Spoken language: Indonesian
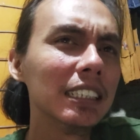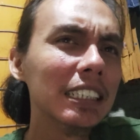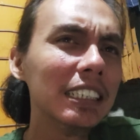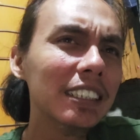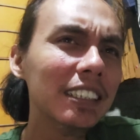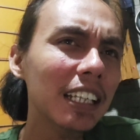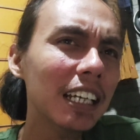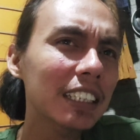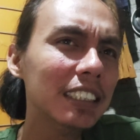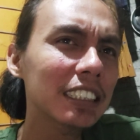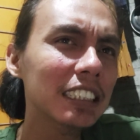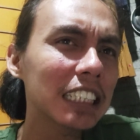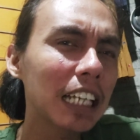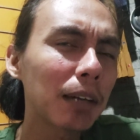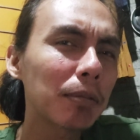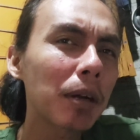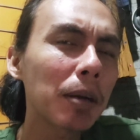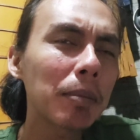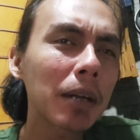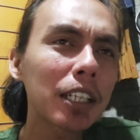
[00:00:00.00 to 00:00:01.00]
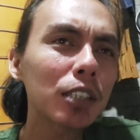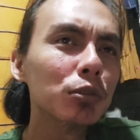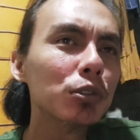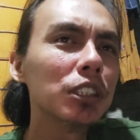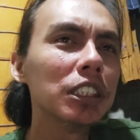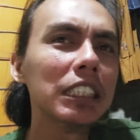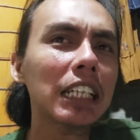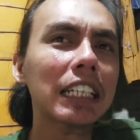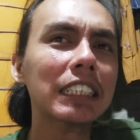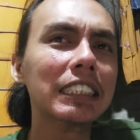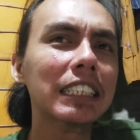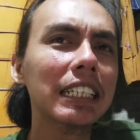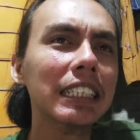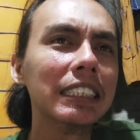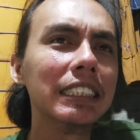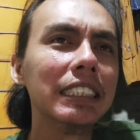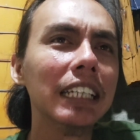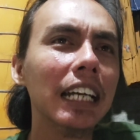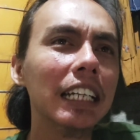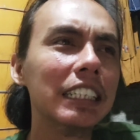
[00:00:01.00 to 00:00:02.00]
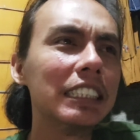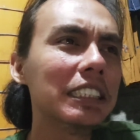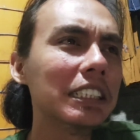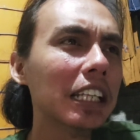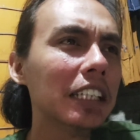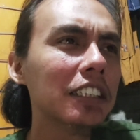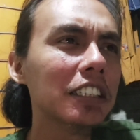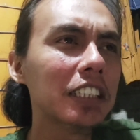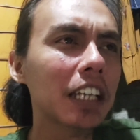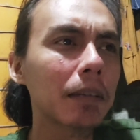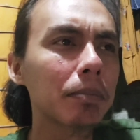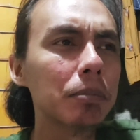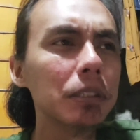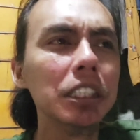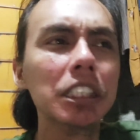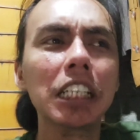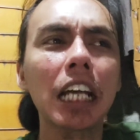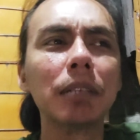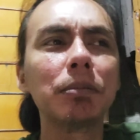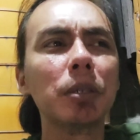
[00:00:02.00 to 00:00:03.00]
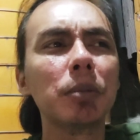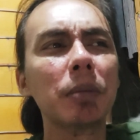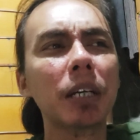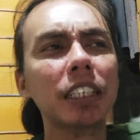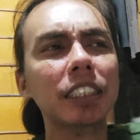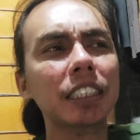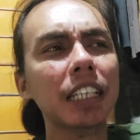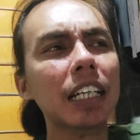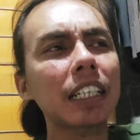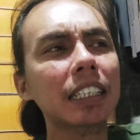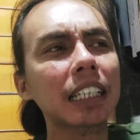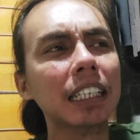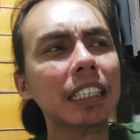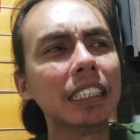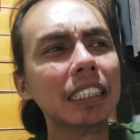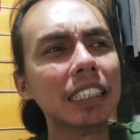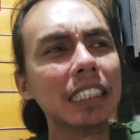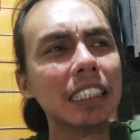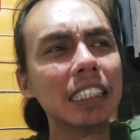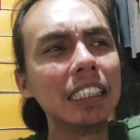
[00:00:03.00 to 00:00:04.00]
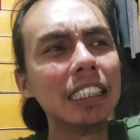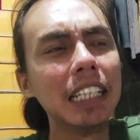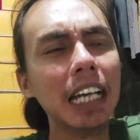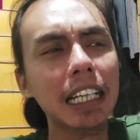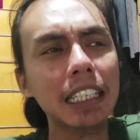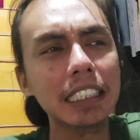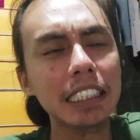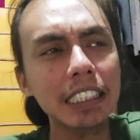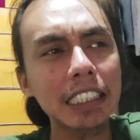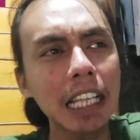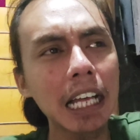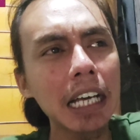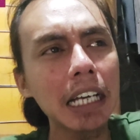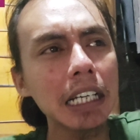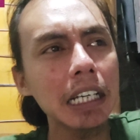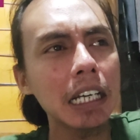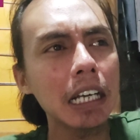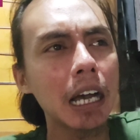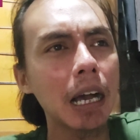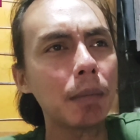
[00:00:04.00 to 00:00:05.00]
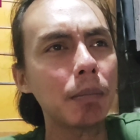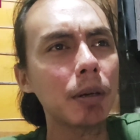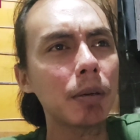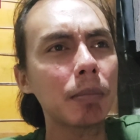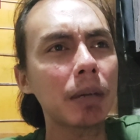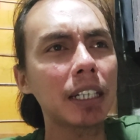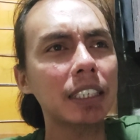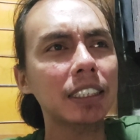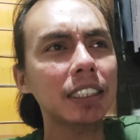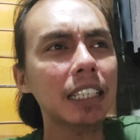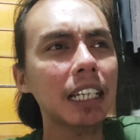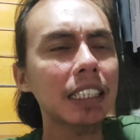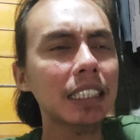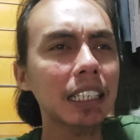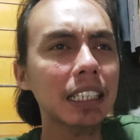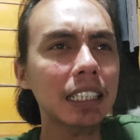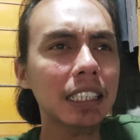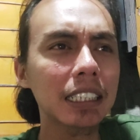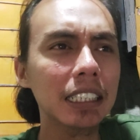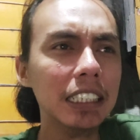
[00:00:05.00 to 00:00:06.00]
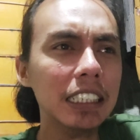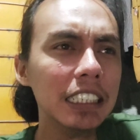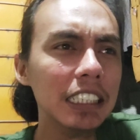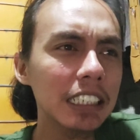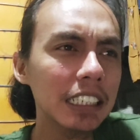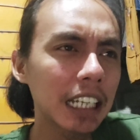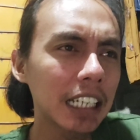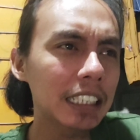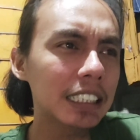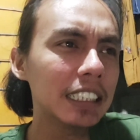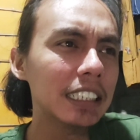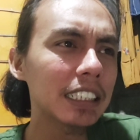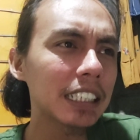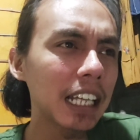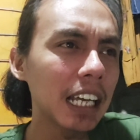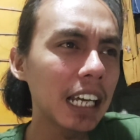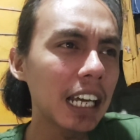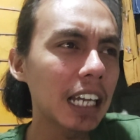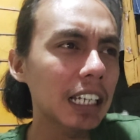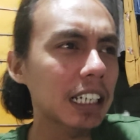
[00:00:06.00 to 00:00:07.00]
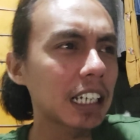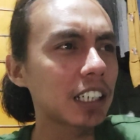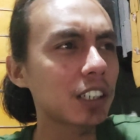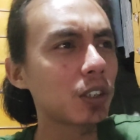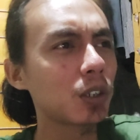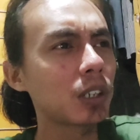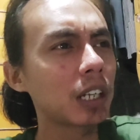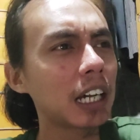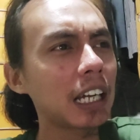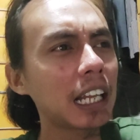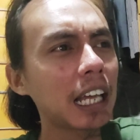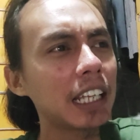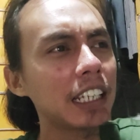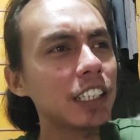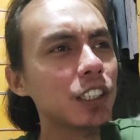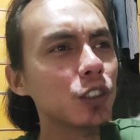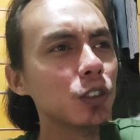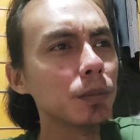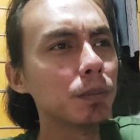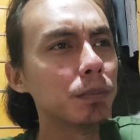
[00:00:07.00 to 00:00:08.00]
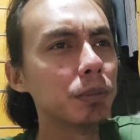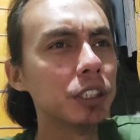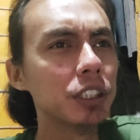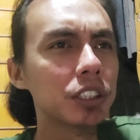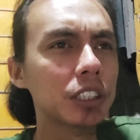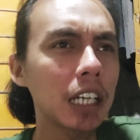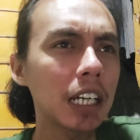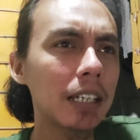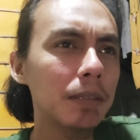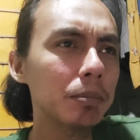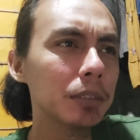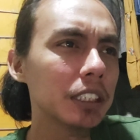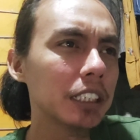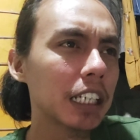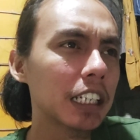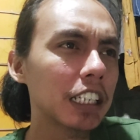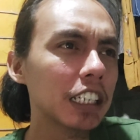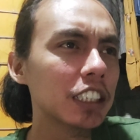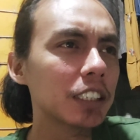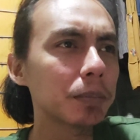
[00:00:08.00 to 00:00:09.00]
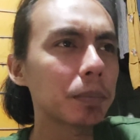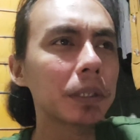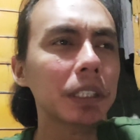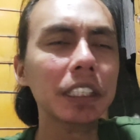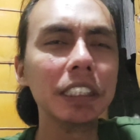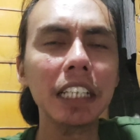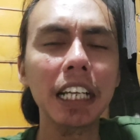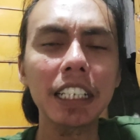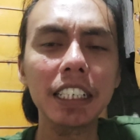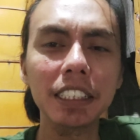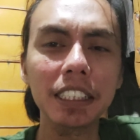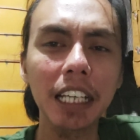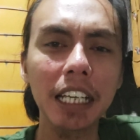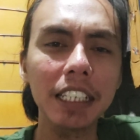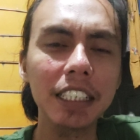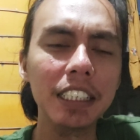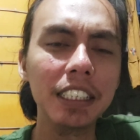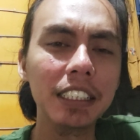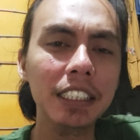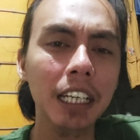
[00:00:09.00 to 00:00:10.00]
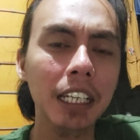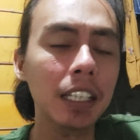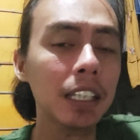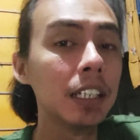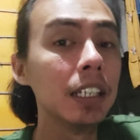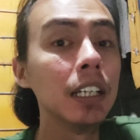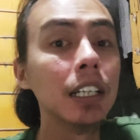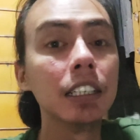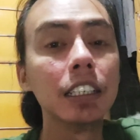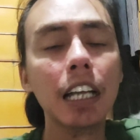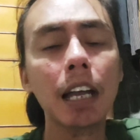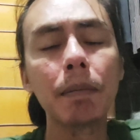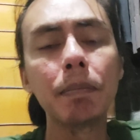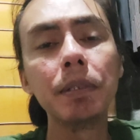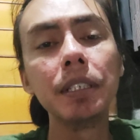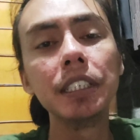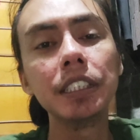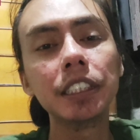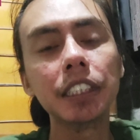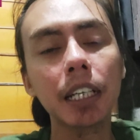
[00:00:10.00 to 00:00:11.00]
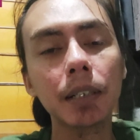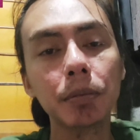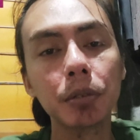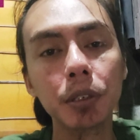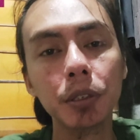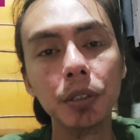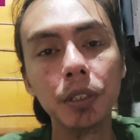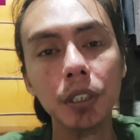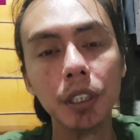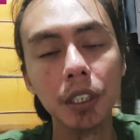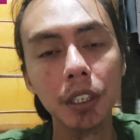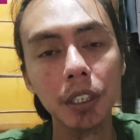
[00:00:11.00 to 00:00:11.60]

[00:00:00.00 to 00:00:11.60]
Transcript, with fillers: kita sesama manusia saja kita tidak bisa memaksakan kehendak kita memaksakan keinginan kita agar orang lain itu bisa menjadi seperti yang kita inginkan nggak bisa bro